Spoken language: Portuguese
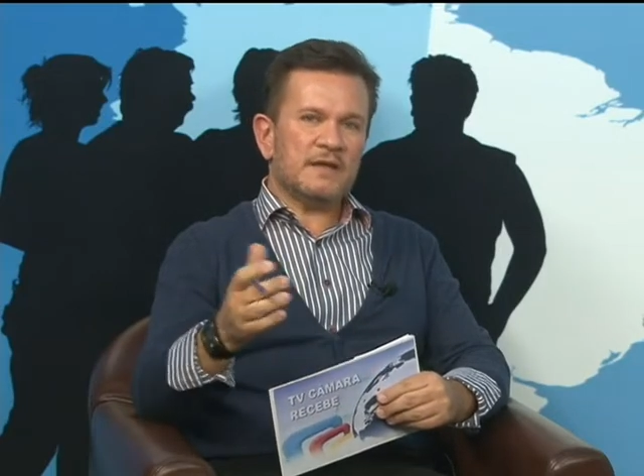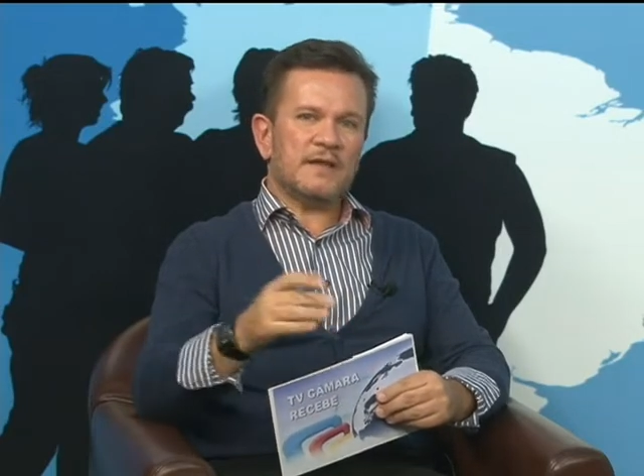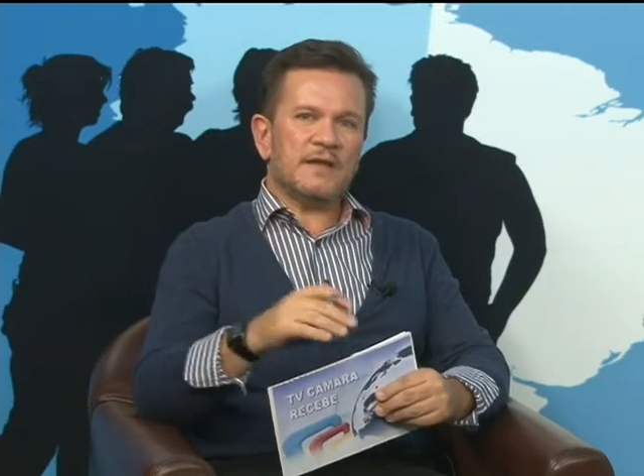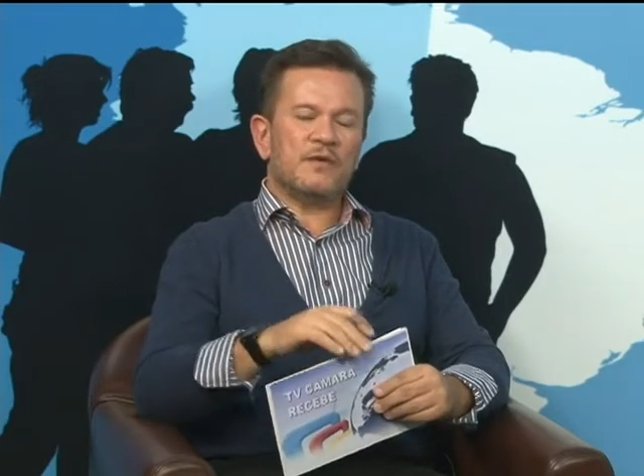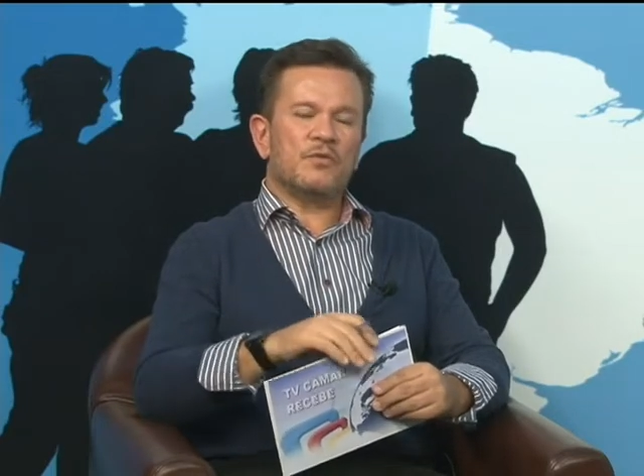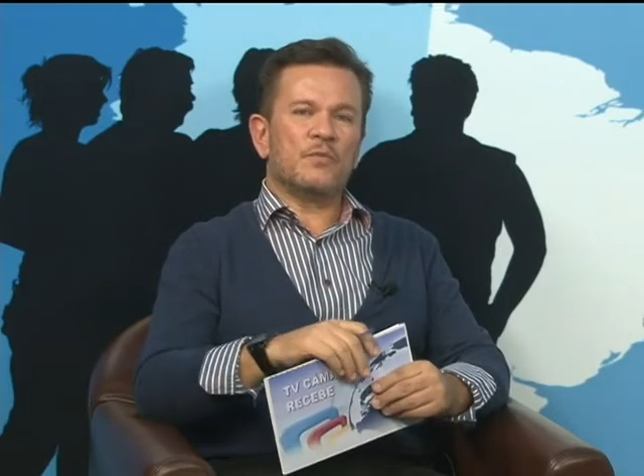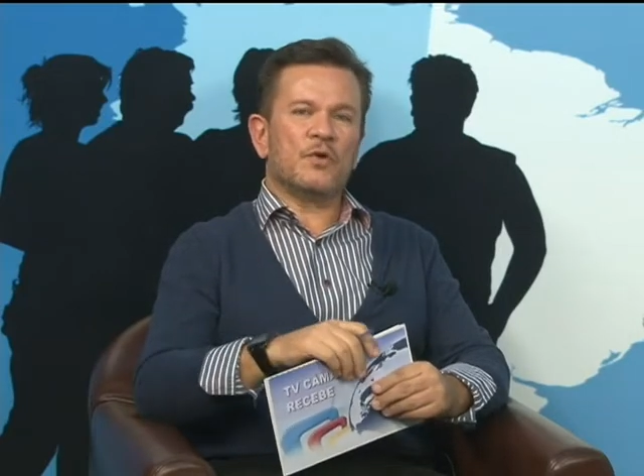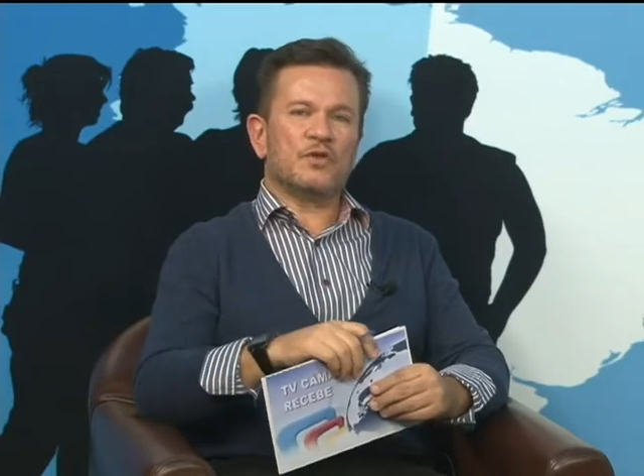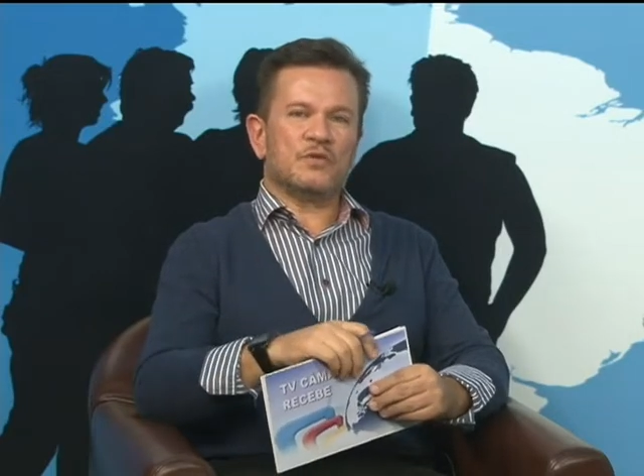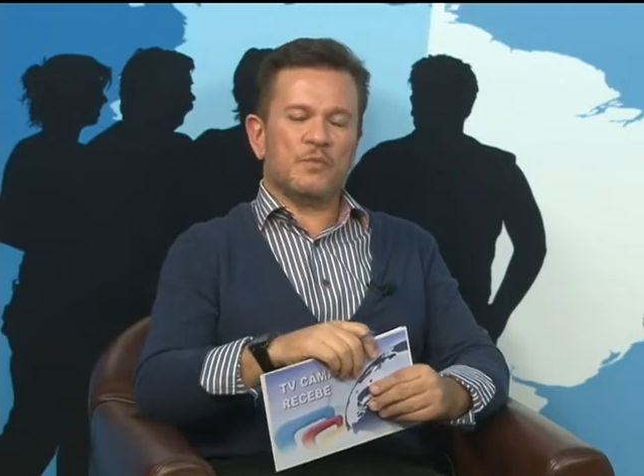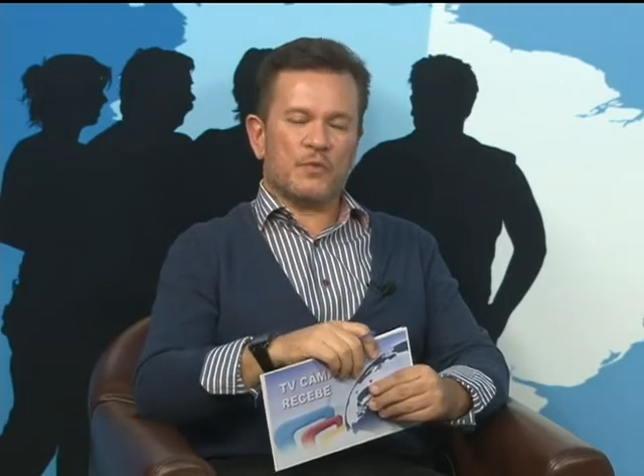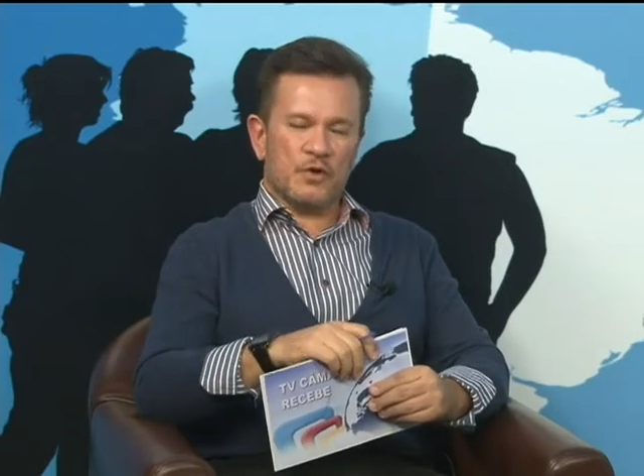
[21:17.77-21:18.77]
até um
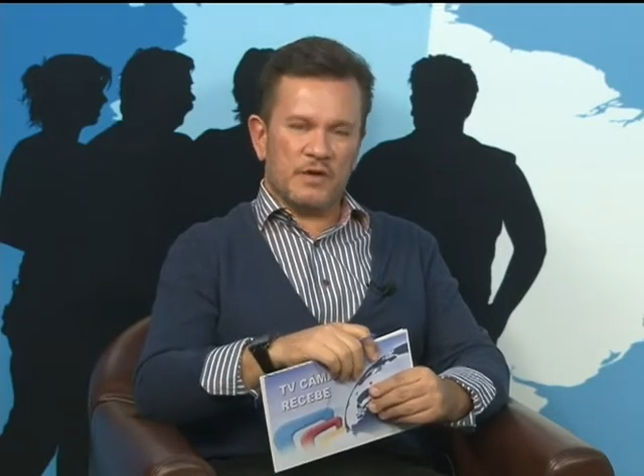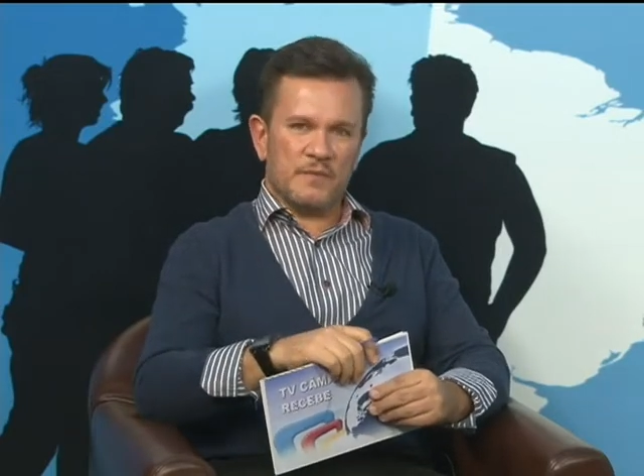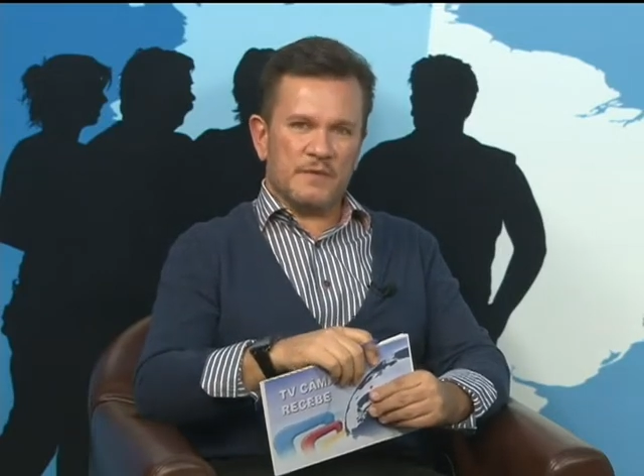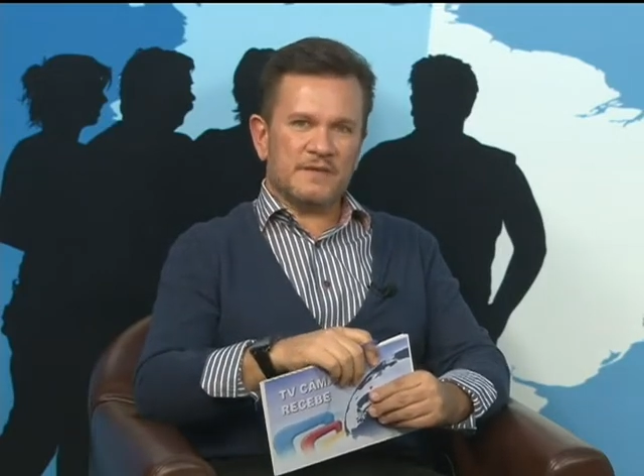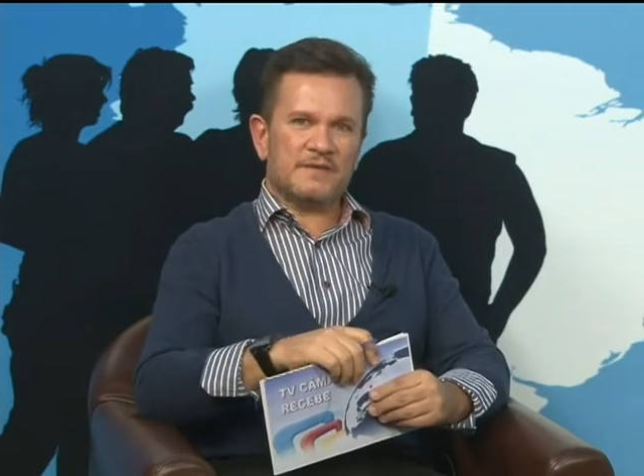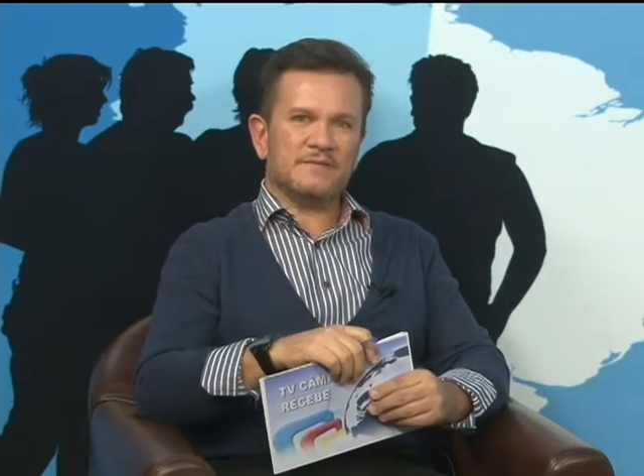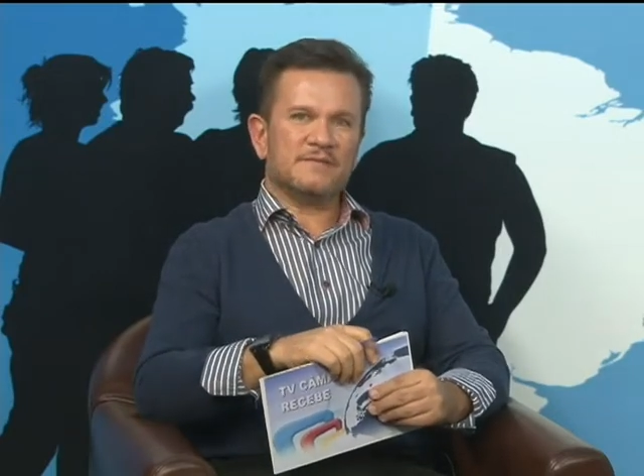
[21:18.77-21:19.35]
próximo programa.